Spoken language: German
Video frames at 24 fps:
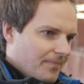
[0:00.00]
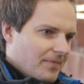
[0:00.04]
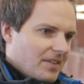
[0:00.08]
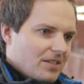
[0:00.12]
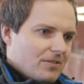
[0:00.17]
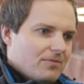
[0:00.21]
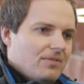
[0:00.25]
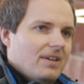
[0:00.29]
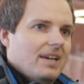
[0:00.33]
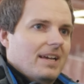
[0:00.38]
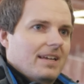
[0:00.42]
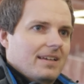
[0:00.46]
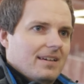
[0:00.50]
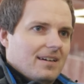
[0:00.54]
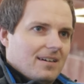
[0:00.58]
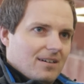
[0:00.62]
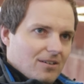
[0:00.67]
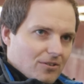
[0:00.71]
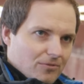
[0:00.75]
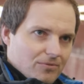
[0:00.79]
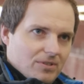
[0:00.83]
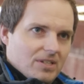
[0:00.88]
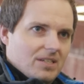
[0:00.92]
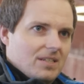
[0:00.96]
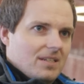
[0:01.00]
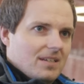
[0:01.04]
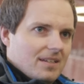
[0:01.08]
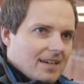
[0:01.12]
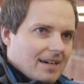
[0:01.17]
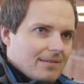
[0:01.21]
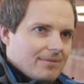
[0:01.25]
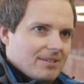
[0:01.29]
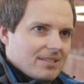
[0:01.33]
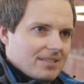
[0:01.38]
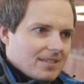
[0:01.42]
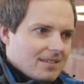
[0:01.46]
Deswegen ja auch, wie ich dir
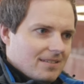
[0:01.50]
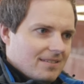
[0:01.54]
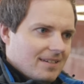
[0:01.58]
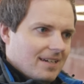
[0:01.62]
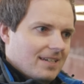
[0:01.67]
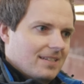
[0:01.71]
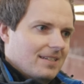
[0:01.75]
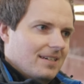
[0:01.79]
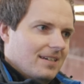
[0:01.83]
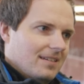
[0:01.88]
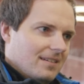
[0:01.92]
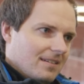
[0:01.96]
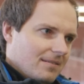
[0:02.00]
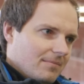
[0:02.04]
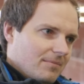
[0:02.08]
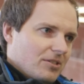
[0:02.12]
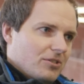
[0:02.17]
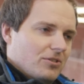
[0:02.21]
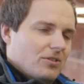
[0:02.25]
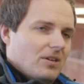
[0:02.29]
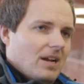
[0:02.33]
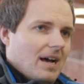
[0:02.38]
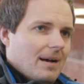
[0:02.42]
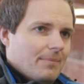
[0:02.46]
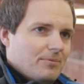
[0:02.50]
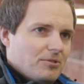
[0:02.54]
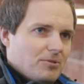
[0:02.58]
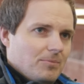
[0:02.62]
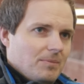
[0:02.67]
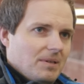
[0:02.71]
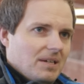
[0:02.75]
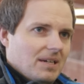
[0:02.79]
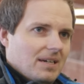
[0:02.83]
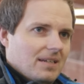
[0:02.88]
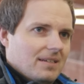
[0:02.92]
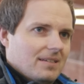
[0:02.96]
damals gesagt habe, immer schön
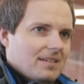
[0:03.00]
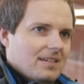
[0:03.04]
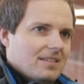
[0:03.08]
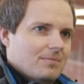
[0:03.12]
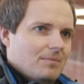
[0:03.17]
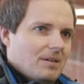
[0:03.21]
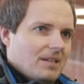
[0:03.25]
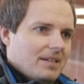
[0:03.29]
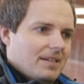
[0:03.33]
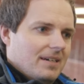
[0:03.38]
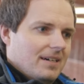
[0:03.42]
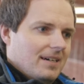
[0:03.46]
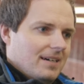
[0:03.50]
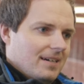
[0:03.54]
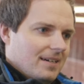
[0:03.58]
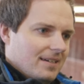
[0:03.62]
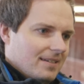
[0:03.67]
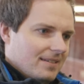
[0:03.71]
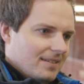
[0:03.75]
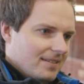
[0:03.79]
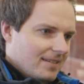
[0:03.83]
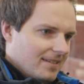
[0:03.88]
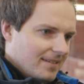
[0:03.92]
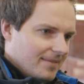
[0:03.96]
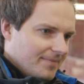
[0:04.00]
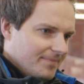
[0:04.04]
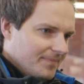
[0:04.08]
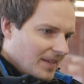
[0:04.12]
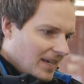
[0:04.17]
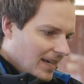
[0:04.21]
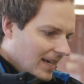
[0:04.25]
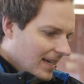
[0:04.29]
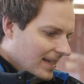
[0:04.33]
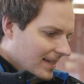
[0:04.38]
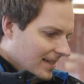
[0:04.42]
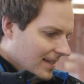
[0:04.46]
abschmieren, dass ja. man da, äh,
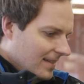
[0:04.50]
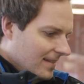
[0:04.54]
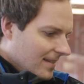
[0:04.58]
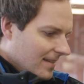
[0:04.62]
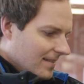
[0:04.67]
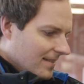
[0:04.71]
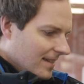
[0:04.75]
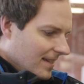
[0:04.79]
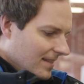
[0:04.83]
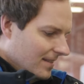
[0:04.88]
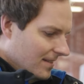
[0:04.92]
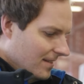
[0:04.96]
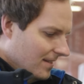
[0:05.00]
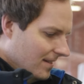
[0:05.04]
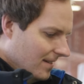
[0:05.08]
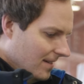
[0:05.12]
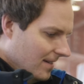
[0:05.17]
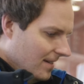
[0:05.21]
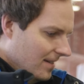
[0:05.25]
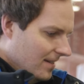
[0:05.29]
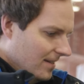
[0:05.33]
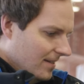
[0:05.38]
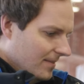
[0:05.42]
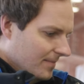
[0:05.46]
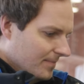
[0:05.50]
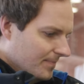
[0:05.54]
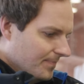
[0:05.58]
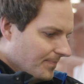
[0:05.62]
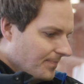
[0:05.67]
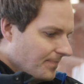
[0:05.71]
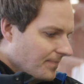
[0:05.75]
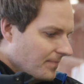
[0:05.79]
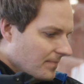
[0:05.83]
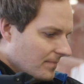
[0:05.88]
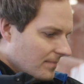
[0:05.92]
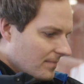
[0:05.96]
dass das Ganze ähm,
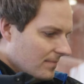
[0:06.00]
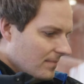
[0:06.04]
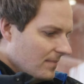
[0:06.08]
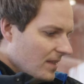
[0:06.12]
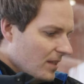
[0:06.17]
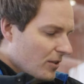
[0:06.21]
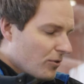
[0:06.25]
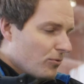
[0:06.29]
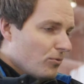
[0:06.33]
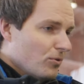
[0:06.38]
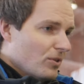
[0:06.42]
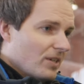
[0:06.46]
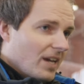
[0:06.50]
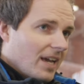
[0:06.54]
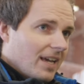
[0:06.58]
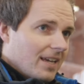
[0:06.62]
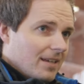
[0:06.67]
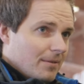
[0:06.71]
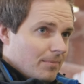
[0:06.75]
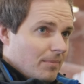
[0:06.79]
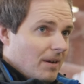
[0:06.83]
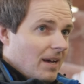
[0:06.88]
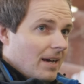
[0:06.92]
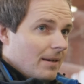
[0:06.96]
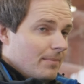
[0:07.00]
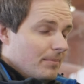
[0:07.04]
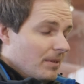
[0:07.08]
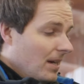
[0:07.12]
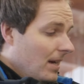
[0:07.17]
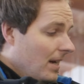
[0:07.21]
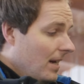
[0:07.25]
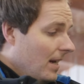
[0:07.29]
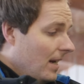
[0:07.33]
gut gängig bleibt.